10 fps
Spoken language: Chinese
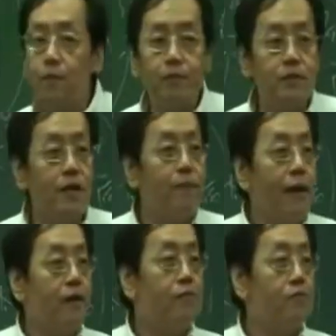他平
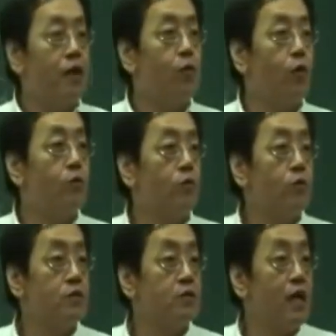常白天就在
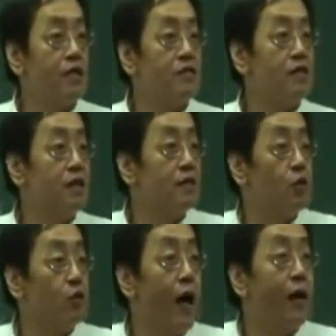活动，一直在
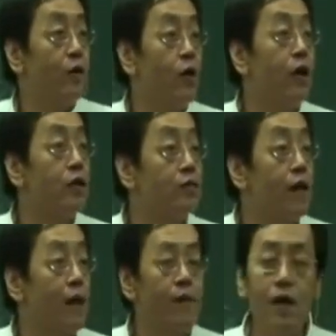热流汗流
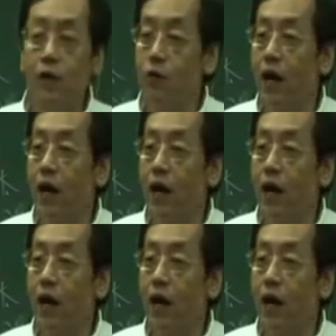汗，对不对？